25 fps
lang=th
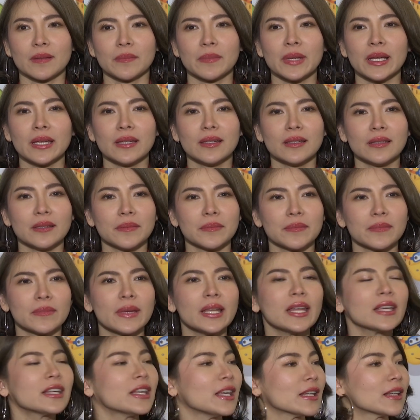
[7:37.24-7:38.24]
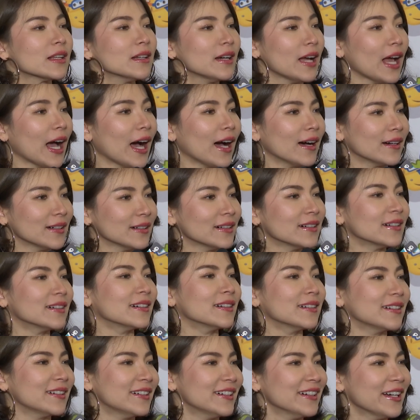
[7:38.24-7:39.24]
ไม่ไม่ได้คิดเลยอ่ะเอ
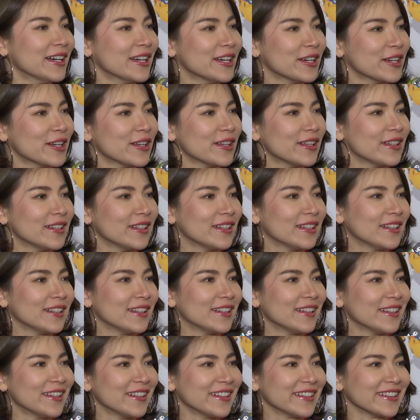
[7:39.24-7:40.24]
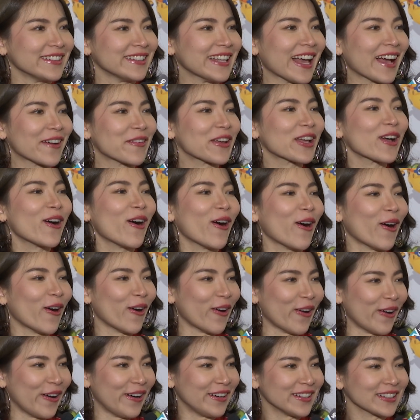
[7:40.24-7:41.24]
อยังไม่ขอ
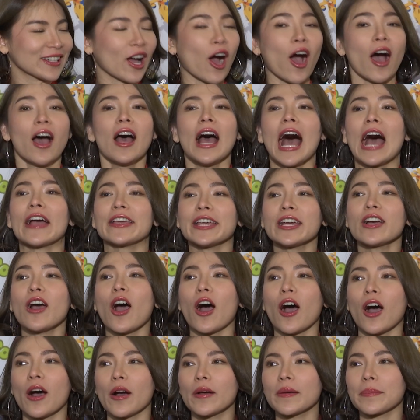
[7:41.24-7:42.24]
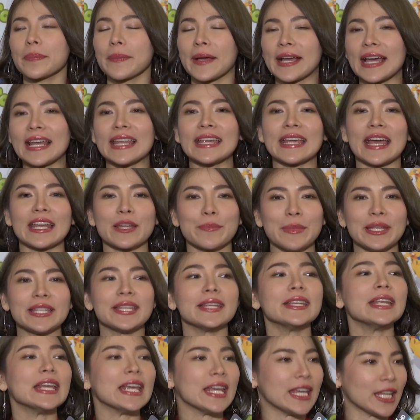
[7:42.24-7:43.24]
ขอเอางี้ขอกัลยาณมิตร
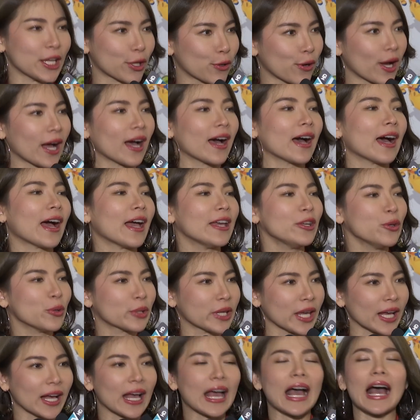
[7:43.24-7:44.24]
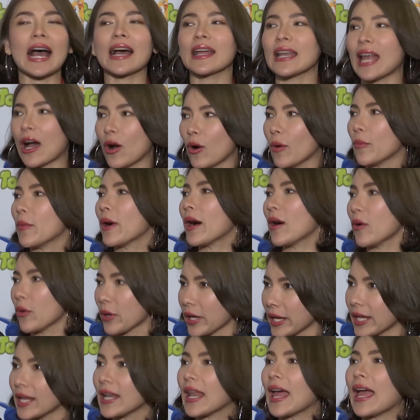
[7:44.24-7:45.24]
ที่ดีดีกว่า ให้อยู่เคียงข้างเราผมว่าโอ
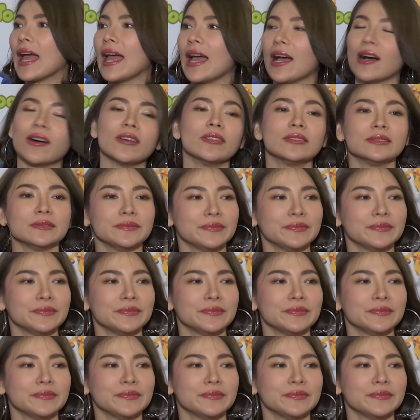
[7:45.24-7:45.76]
เคแล้ว